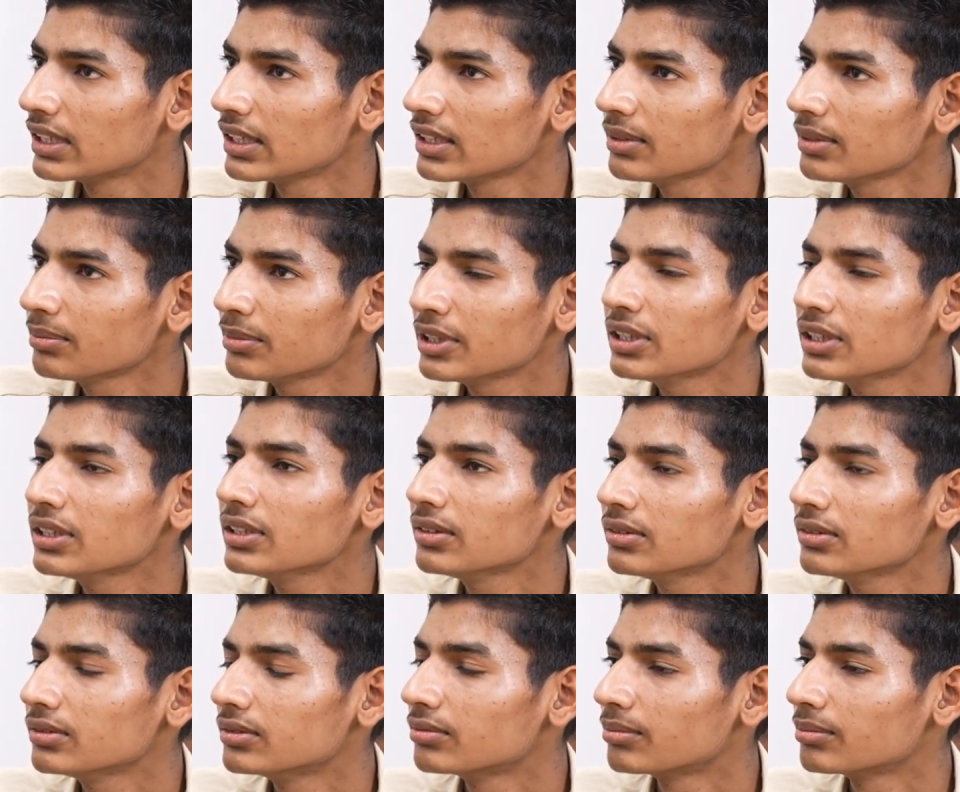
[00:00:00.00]
ये भी
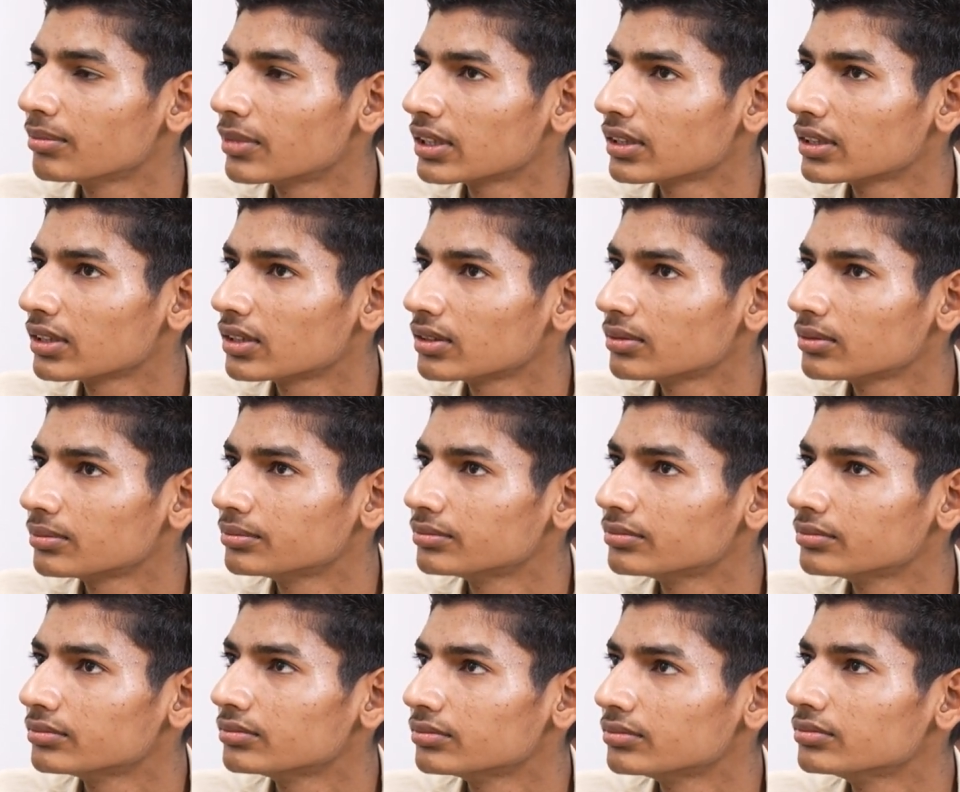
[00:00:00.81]

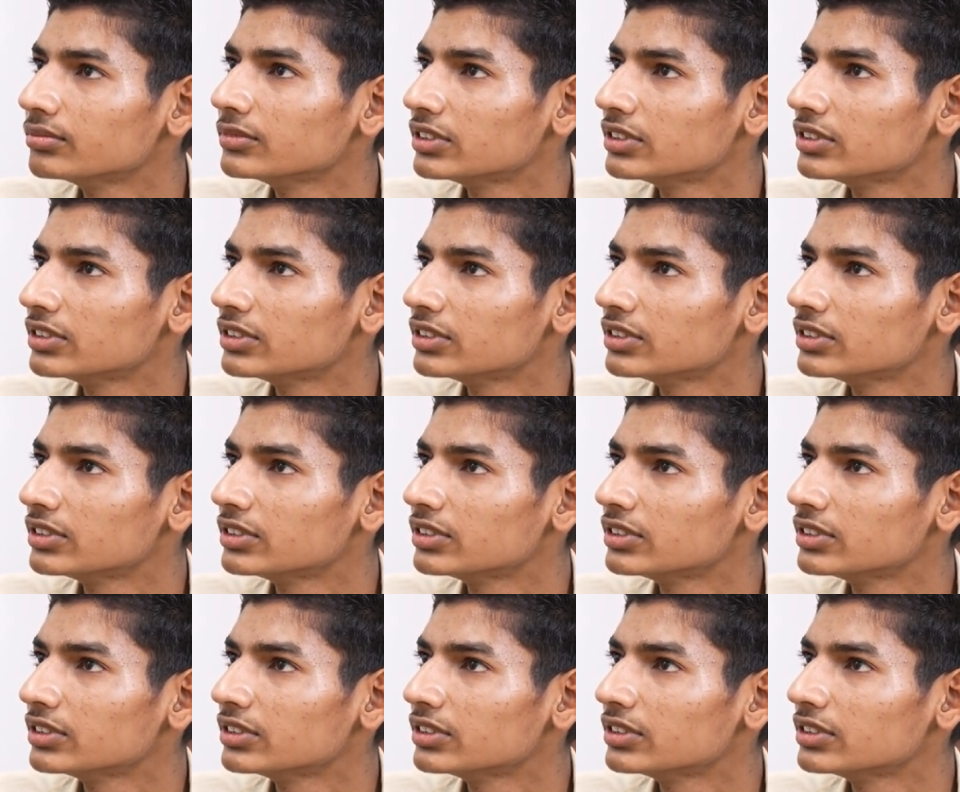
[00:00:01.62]
मतलब